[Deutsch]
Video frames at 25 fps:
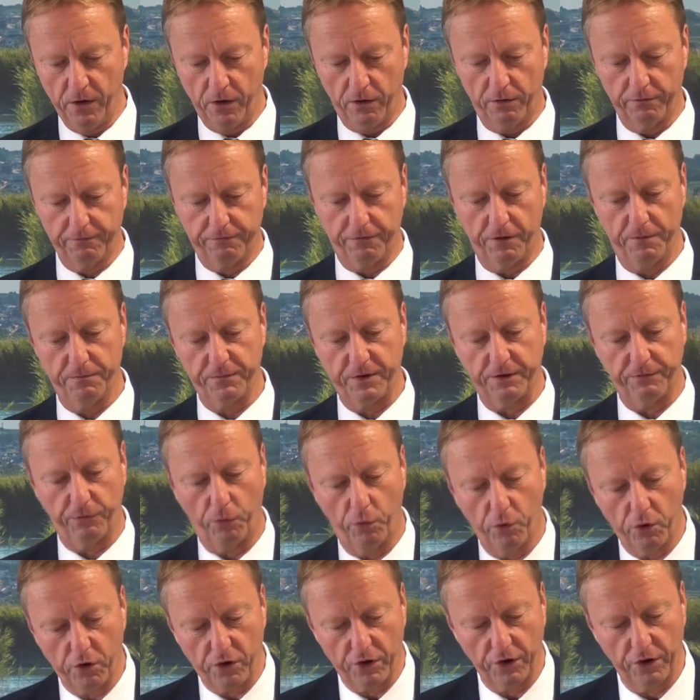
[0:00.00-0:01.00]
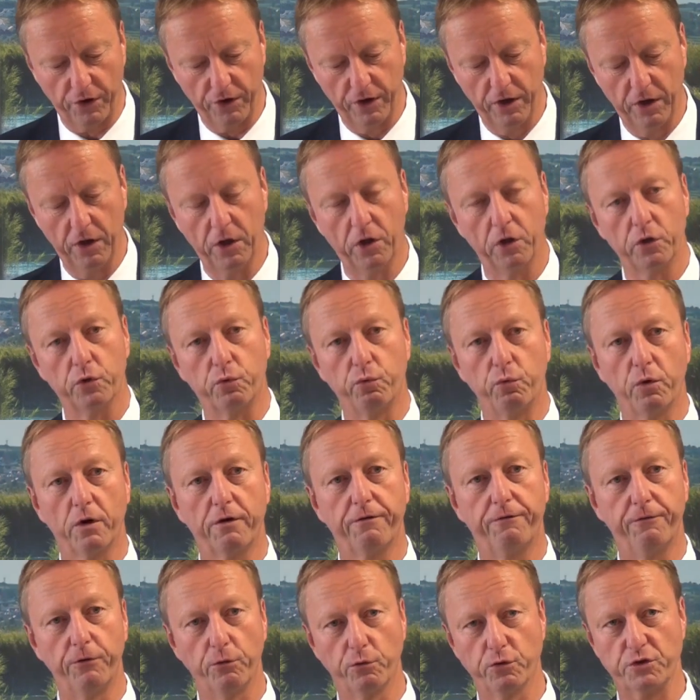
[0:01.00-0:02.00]
Und vor allem der
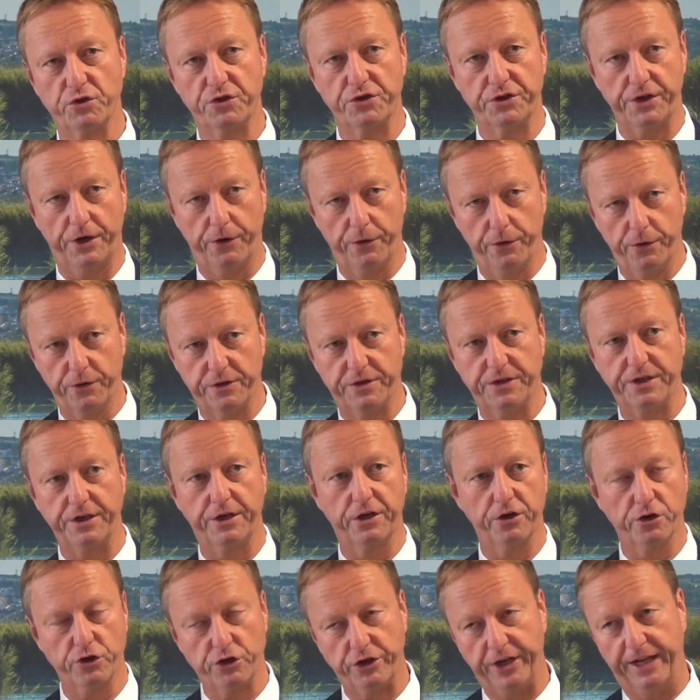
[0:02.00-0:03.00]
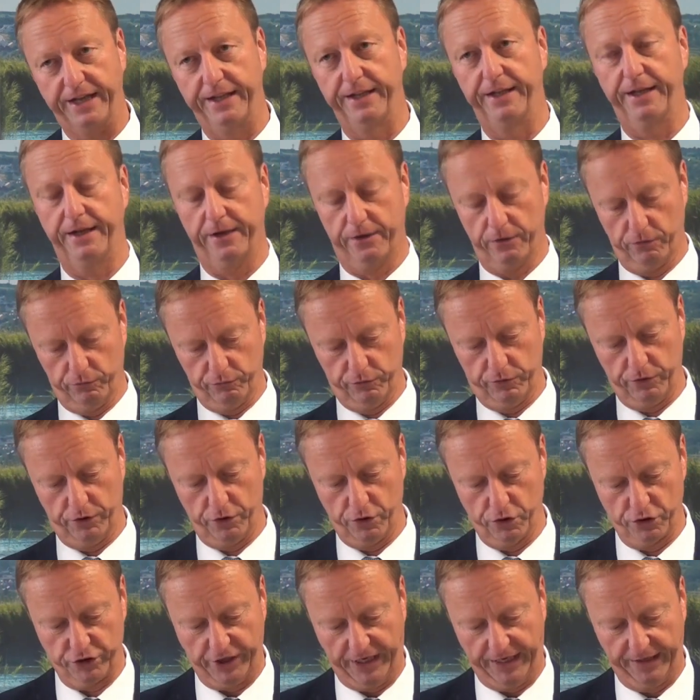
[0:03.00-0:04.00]
Wochendurchfluss erhöht sich ständig und
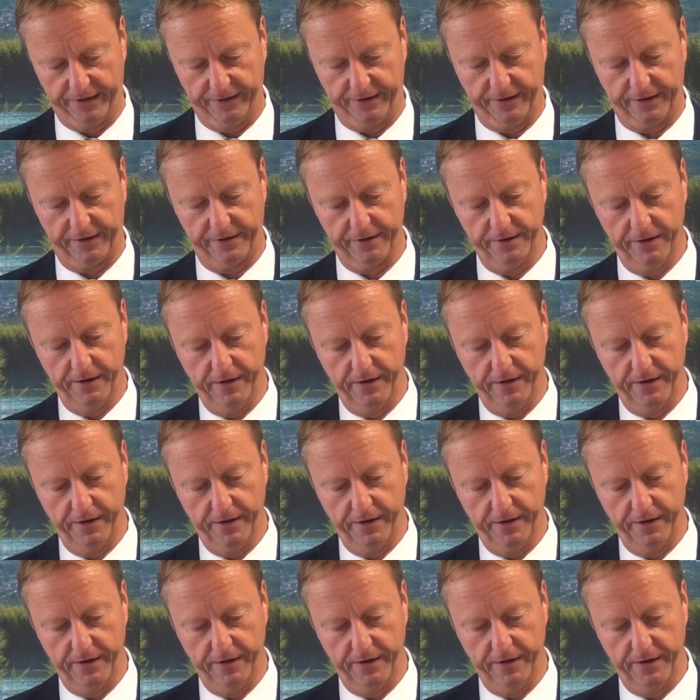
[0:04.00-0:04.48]
ständig.